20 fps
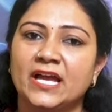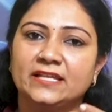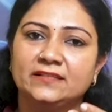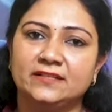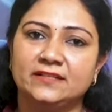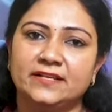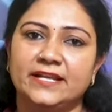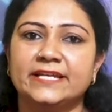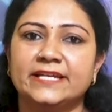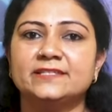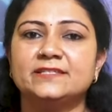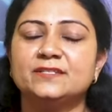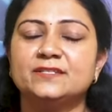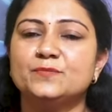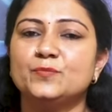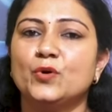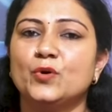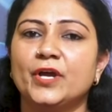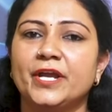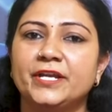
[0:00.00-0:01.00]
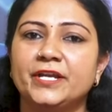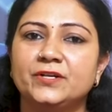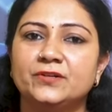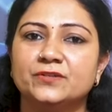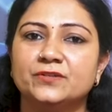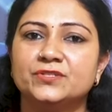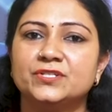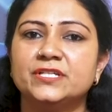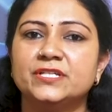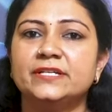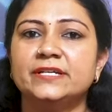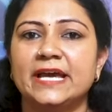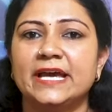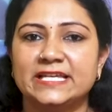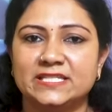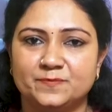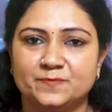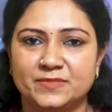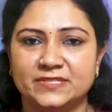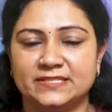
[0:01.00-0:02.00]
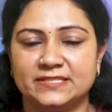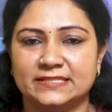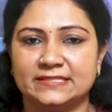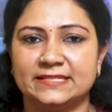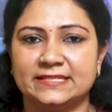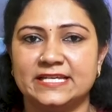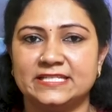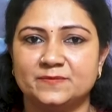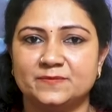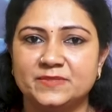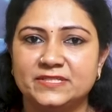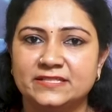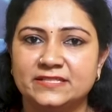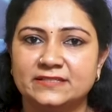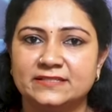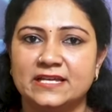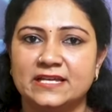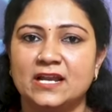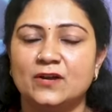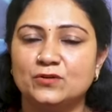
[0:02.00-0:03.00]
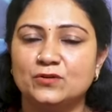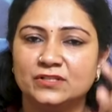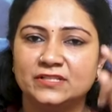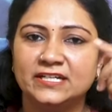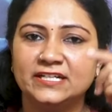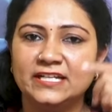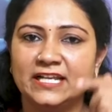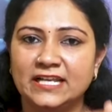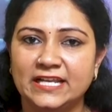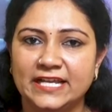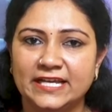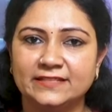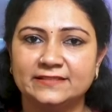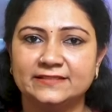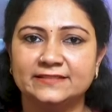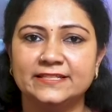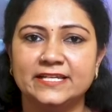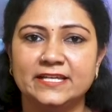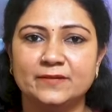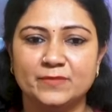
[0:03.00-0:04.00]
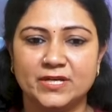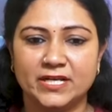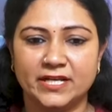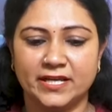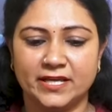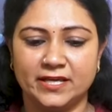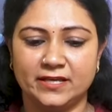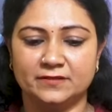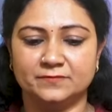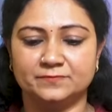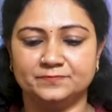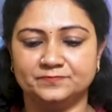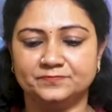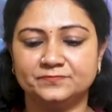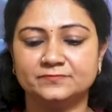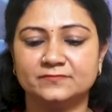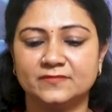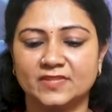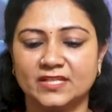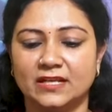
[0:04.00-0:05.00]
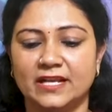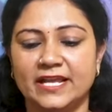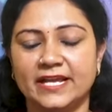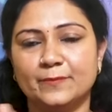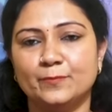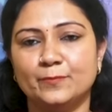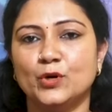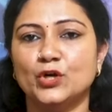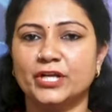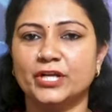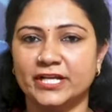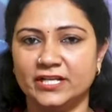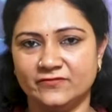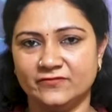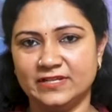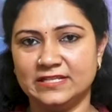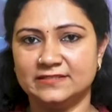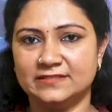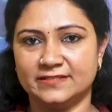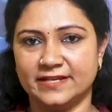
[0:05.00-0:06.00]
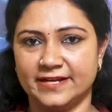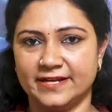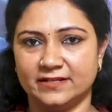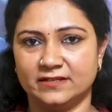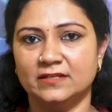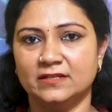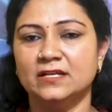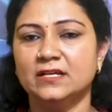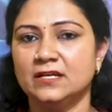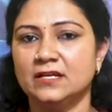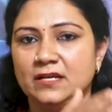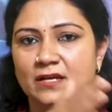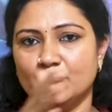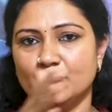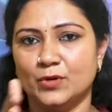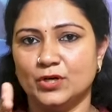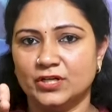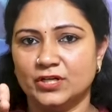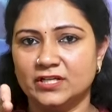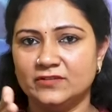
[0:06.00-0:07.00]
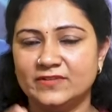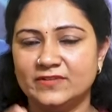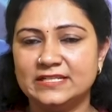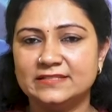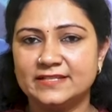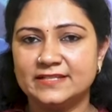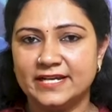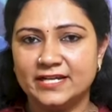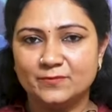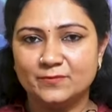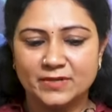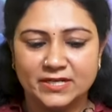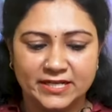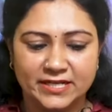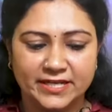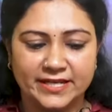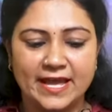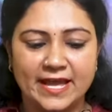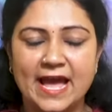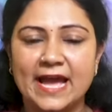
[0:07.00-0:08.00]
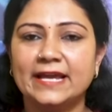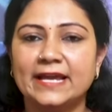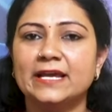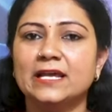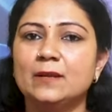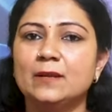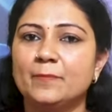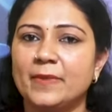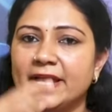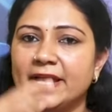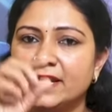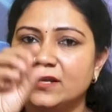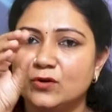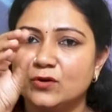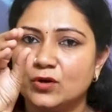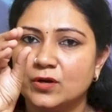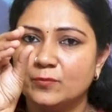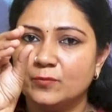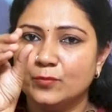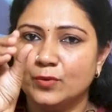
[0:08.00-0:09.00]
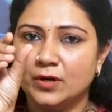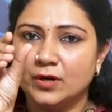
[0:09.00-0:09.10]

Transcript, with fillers: అండ్ ద నెక్స్ట్ పాయింట్ వచ్చి ఎస్పీ సిక్స్ ఎస్పీ సిక్స్ ఎలా ఉంటుందంటే లెగ్స్కి మనకి లైక్ బొట్టకని వేల్ సైడ్ బొటకన్ బొటకన్వేల్ సైడ్ మనకి యాంకిల్ పైన ఒక